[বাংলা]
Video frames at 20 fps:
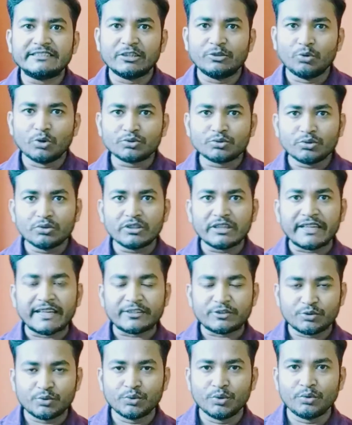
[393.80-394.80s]
যে নতুন
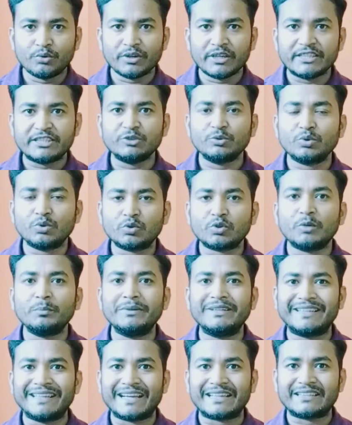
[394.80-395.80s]
শুরু করেছি
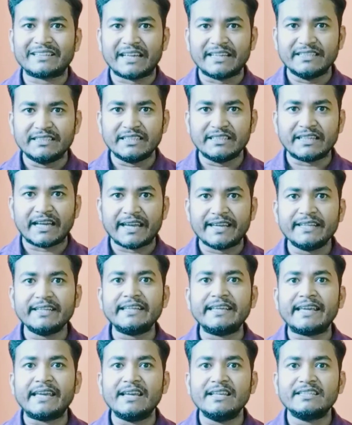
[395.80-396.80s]
উত্তম টেক নাইনটি নাইন
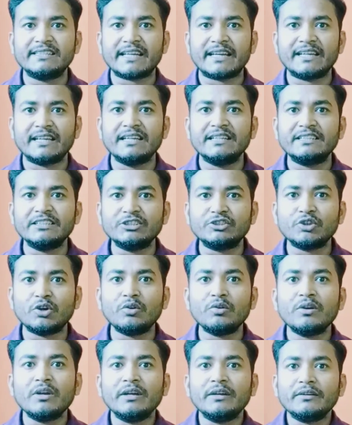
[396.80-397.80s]
এই
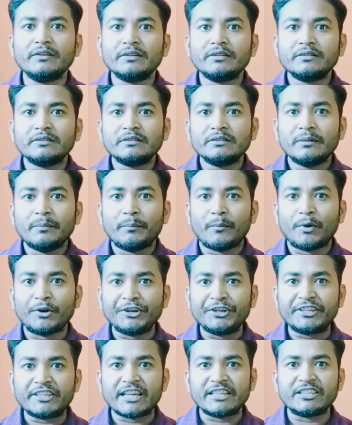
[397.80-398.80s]
চ্যানেলটিতেও
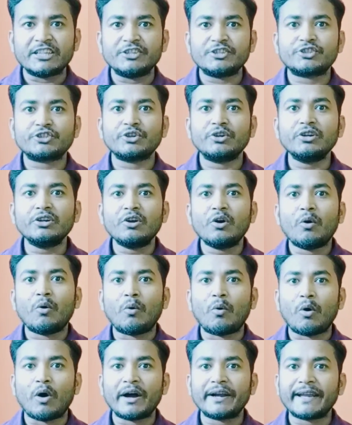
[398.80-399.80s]
মনিটাইজেশন
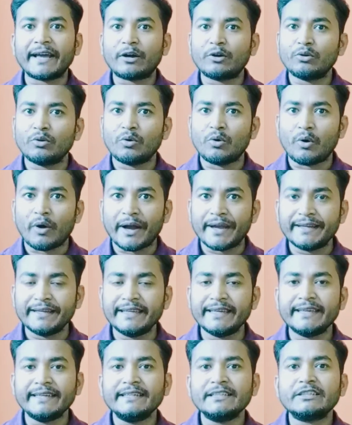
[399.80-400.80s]
অন এখনও
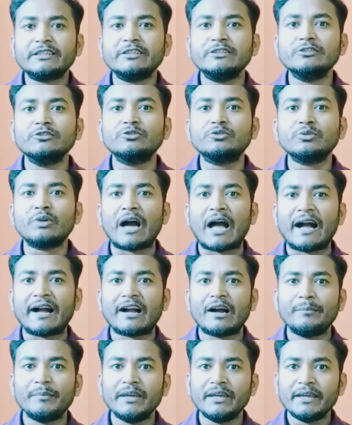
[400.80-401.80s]
হয়নি কিন্তু
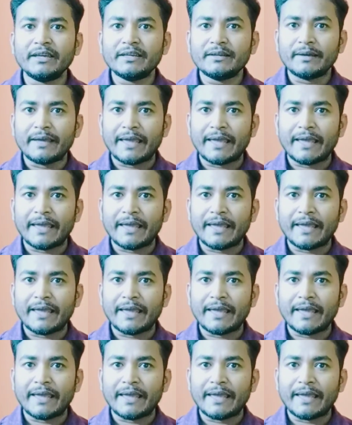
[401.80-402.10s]
আগামী